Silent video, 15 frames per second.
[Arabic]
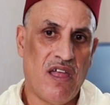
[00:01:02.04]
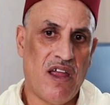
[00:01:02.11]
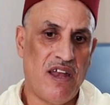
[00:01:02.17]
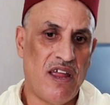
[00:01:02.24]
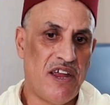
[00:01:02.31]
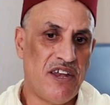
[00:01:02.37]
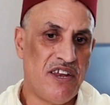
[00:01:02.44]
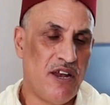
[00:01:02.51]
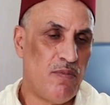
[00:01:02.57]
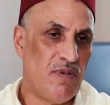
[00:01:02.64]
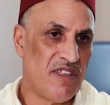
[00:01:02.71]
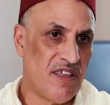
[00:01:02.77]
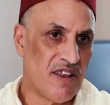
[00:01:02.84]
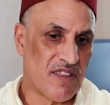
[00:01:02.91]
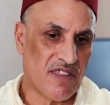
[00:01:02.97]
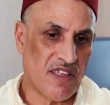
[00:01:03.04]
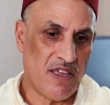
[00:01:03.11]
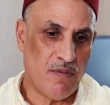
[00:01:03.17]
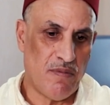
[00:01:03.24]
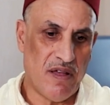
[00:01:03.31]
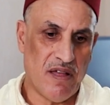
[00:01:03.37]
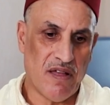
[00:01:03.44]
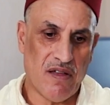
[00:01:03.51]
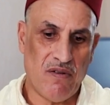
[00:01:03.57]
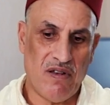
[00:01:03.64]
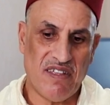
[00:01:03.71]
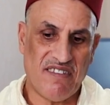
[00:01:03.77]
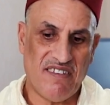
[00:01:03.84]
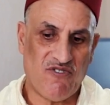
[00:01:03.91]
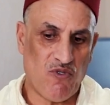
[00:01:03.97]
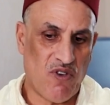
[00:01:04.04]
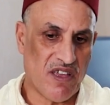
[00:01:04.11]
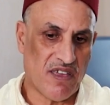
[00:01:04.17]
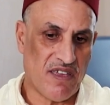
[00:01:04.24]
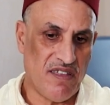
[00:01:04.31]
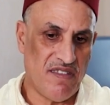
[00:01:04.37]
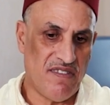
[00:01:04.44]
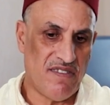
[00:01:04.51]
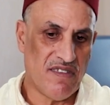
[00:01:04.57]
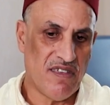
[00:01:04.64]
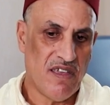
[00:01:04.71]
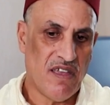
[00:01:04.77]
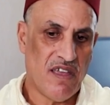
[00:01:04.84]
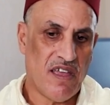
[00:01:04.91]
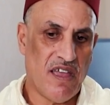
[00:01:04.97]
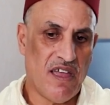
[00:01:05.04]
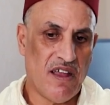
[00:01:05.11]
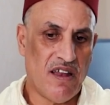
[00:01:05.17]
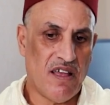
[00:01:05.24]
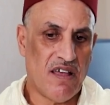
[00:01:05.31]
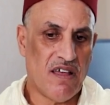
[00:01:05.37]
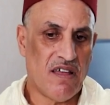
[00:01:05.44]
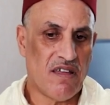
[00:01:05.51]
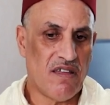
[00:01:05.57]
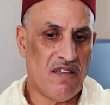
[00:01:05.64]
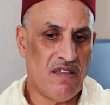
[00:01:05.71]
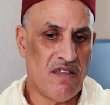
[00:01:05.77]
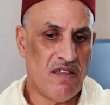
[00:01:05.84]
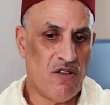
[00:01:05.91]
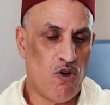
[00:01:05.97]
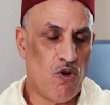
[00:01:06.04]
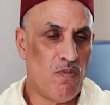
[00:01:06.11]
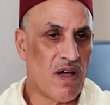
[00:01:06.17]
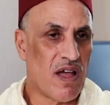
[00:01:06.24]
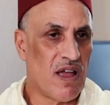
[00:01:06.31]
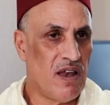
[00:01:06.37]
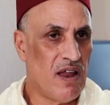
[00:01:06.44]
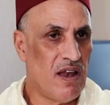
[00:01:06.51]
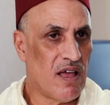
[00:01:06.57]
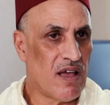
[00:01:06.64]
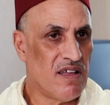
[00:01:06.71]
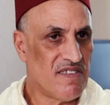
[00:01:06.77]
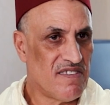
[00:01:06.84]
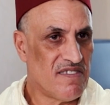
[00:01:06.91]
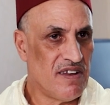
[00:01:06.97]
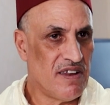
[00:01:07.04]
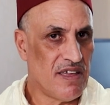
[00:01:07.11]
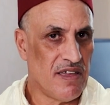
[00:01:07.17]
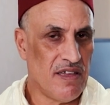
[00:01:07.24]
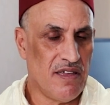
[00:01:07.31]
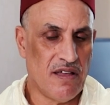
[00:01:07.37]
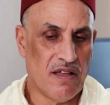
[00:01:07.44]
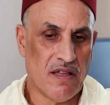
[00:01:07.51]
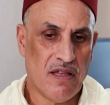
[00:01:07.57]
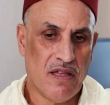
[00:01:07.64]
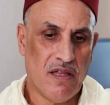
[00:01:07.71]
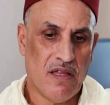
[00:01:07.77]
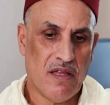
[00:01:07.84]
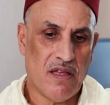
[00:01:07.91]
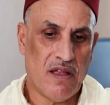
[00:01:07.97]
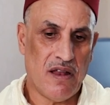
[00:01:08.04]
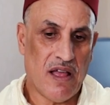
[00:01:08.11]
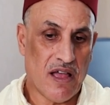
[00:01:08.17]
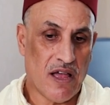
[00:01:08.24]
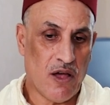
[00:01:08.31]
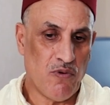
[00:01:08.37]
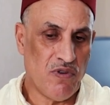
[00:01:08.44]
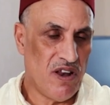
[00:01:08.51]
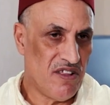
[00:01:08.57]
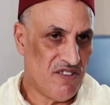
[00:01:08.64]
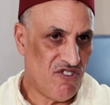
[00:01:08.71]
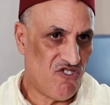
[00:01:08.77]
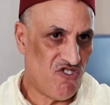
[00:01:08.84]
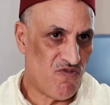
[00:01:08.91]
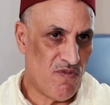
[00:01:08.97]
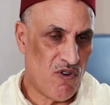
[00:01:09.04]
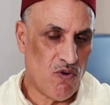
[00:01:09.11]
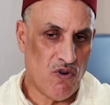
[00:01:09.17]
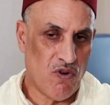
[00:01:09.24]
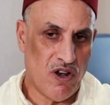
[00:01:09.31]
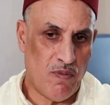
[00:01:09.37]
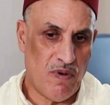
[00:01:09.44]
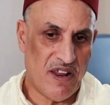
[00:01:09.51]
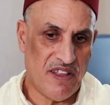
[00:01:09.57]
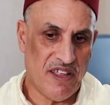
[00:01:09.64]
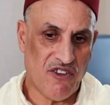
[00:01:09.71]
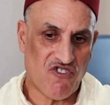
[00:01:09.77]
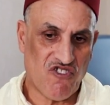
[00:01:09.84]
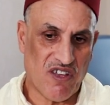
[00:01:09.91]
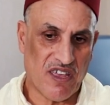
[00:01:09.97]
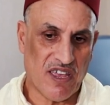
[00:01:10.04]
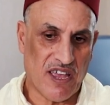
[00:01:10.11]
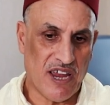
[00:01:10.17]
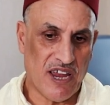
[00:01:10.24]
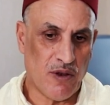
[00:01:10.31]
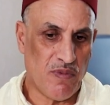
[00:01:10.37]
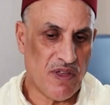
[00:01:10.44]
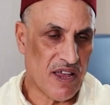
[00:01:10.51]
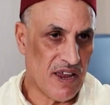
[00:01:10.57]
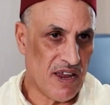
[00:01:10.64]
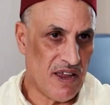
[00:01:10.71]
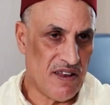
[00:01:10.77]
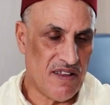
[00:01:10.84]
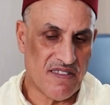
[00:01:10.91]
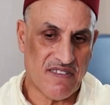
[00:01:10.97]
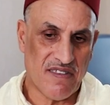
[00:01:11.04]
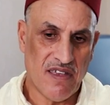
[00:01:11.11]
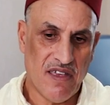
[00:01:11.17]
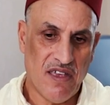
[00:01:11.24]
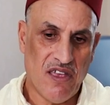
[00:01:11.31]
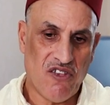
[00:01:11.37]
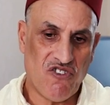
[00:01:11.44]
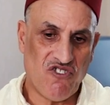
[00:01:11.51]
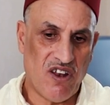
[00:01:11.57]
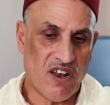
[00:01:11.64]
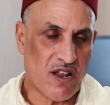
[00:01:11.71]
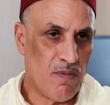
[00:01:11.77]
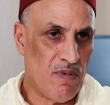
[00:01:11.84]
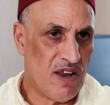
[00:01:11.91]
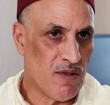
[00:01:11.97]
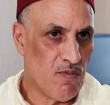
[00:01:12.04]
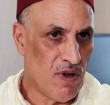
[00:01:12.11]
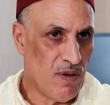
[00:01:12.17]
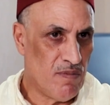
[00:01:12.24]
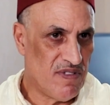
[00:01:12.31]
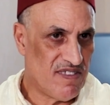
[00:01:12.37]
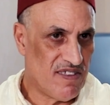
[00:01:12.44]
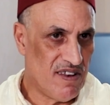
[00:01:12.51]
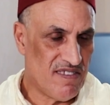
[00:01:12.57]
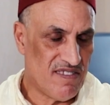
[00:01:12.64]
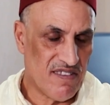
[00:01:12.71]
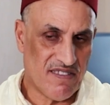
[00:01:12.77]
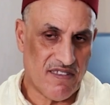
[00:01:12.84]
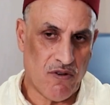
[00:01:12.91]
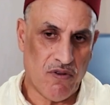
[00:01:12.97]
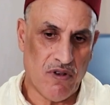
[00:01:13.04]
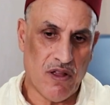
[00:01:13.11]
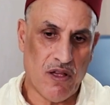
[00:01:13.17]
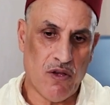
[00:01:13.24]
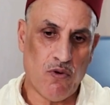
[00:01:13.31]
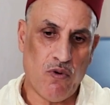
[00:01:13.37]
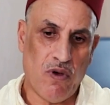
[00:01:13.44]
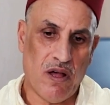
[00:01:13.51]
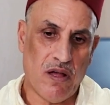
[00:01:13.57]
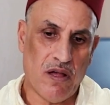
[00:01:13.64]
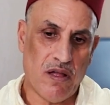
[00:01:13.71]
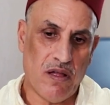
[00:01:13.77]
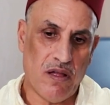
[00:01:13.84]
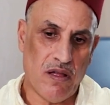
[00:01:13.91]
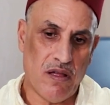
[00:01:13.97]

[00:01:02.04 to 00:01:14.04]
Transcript: على هذه البادئه الطيبة والتي تؤكد على آه، عمق العلاقات التاريخية الأخوية التي تجمع البلدين الشقيقين بقيادة جلالة الملك محمد السادس نصره الله و آه،